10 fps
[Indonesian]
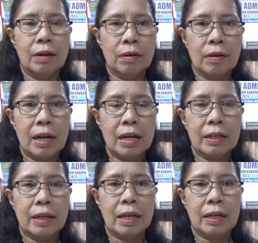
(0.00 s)
orang
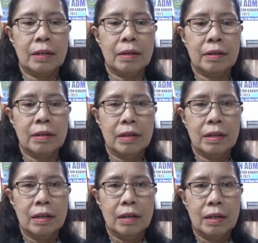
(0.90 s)
dan
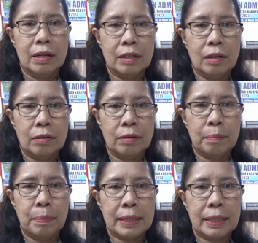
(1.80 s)
eselon
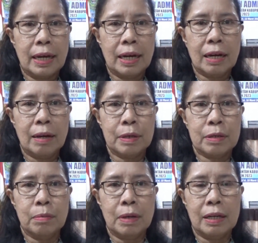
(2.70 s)
4A
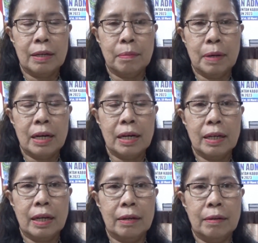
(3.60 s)
berjumlah 5
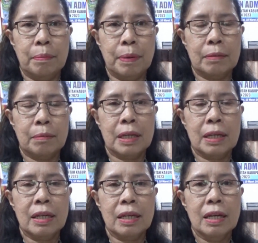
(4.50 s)
dan 4B
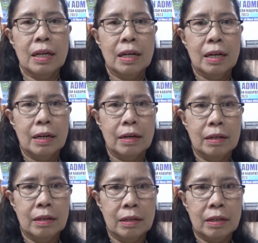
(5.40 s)

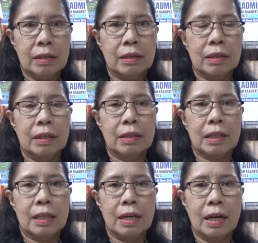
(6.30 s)
Eh,
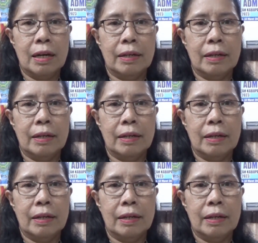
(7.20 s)
tiga.